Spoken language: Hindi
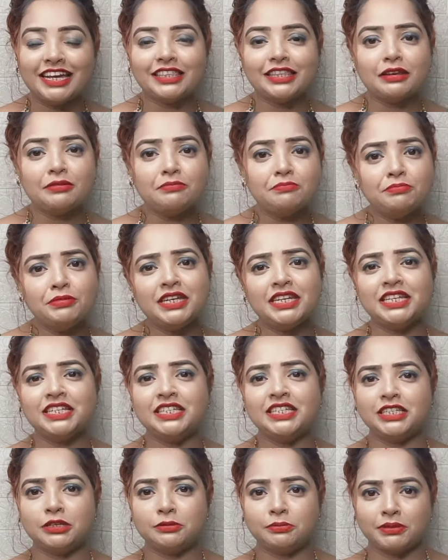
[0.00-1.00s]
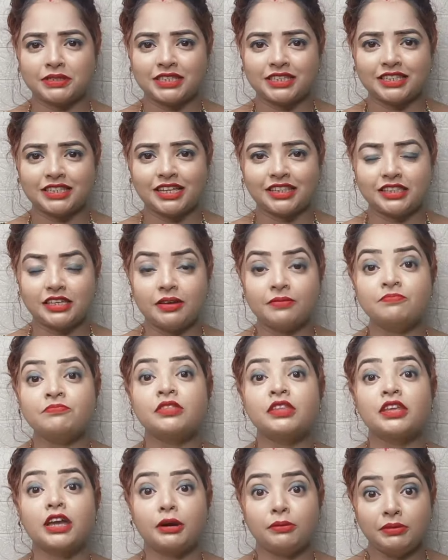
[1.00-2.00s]
के अंदर मीठी चीज़ें पसंद आती है
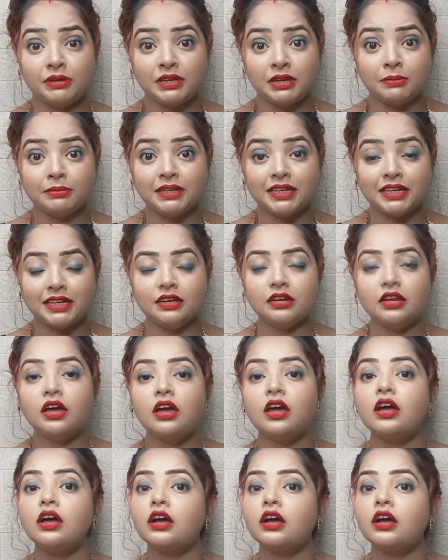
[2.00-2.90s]
कभी नमकीन